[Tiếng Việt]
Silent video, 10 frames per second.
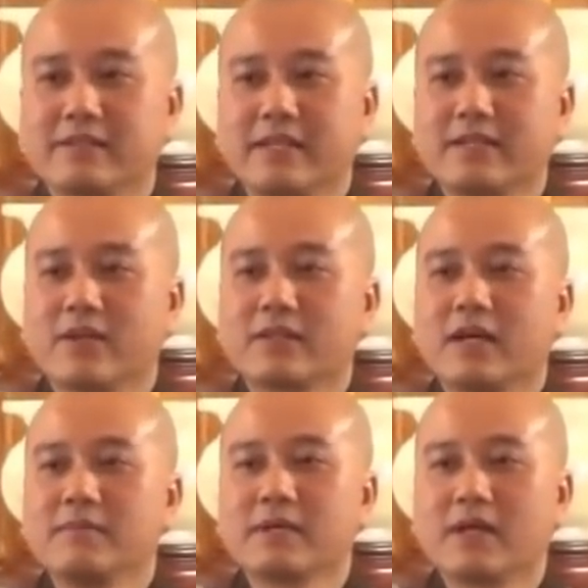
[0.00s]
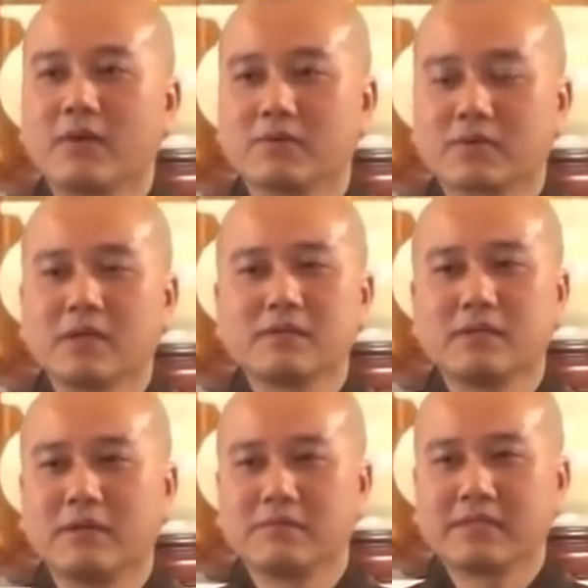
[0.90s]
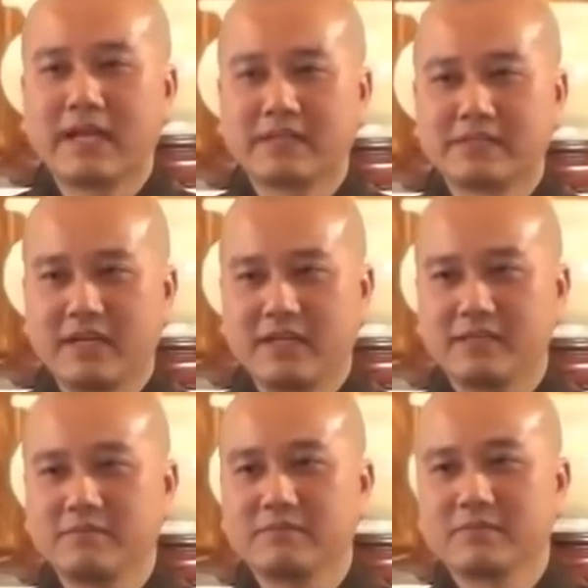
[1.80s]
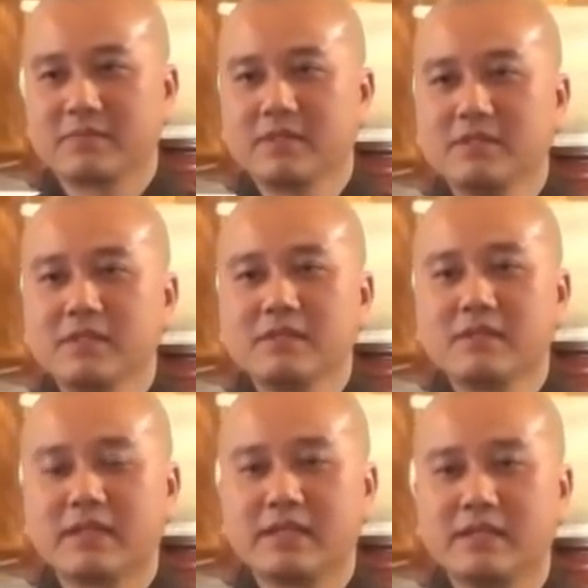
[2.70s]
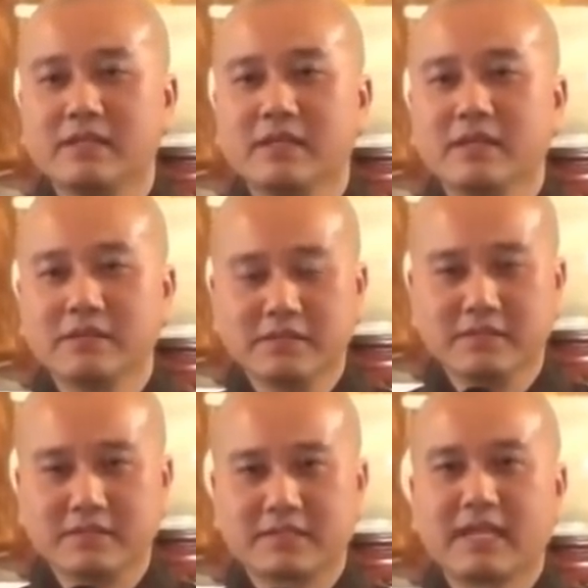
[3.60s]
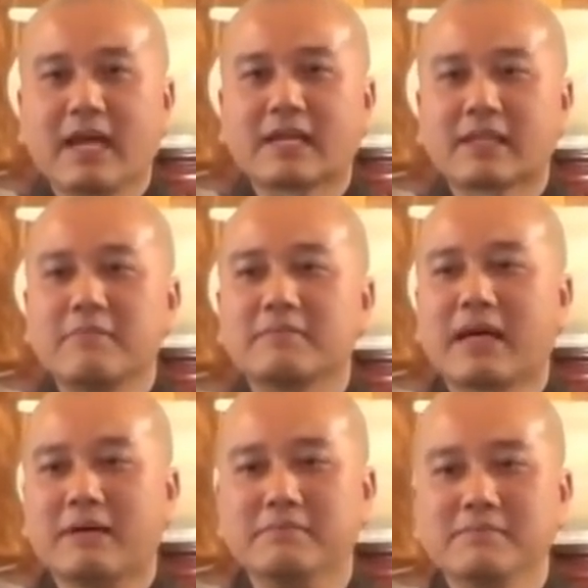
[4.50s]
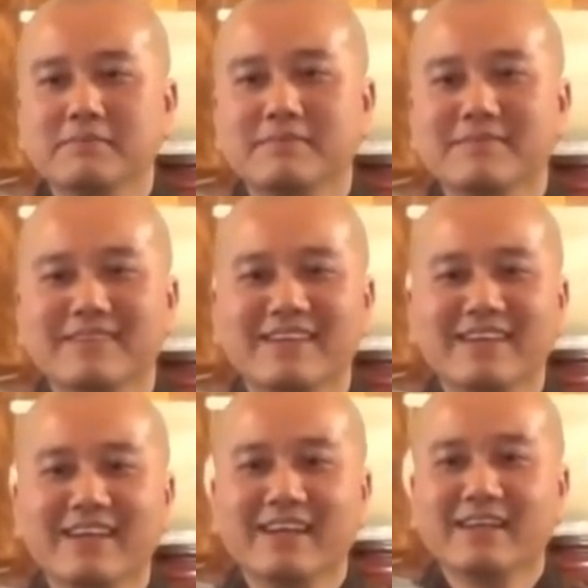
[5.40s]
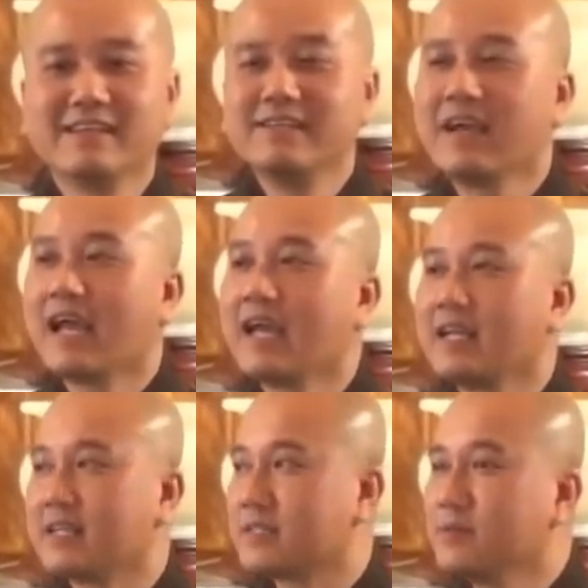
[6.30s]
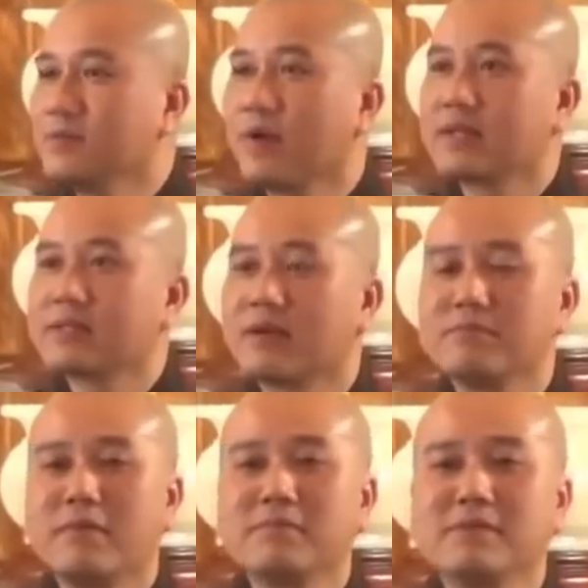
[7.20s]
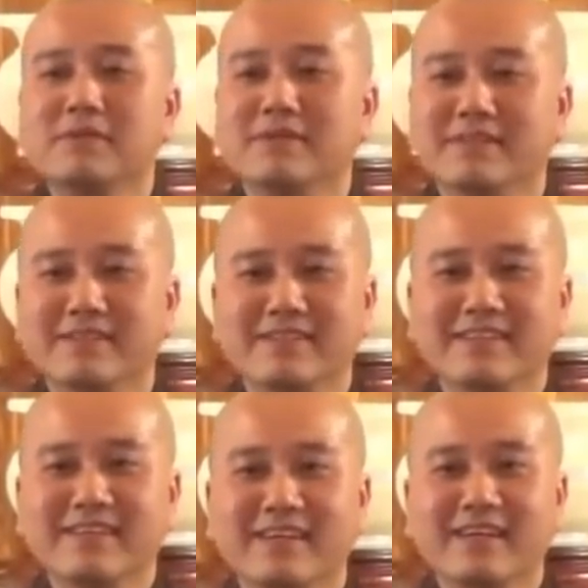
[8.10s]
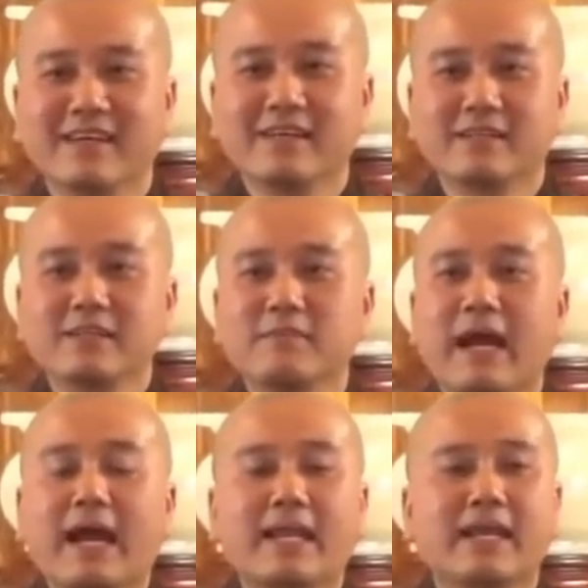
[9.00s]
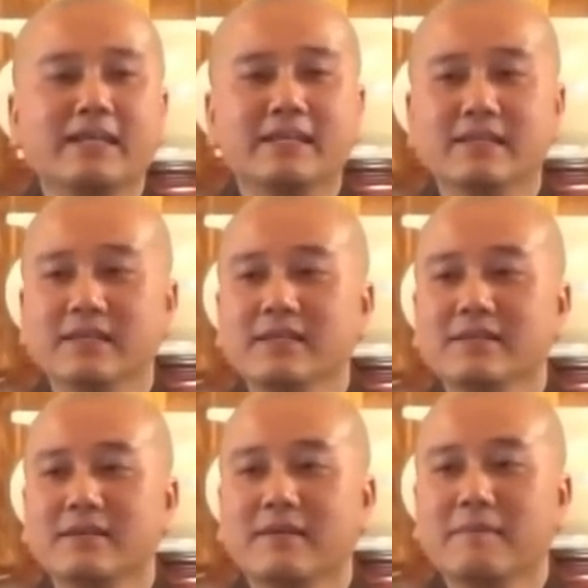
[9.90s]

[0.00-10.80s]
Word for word: Sách vở tới bắt đầu thất vọng tràn trề. Thứ nhất là gì? Đường xa thăm thẳm. Thứ hai là xung quanh không bóng người. Thứ ba là gì nữa?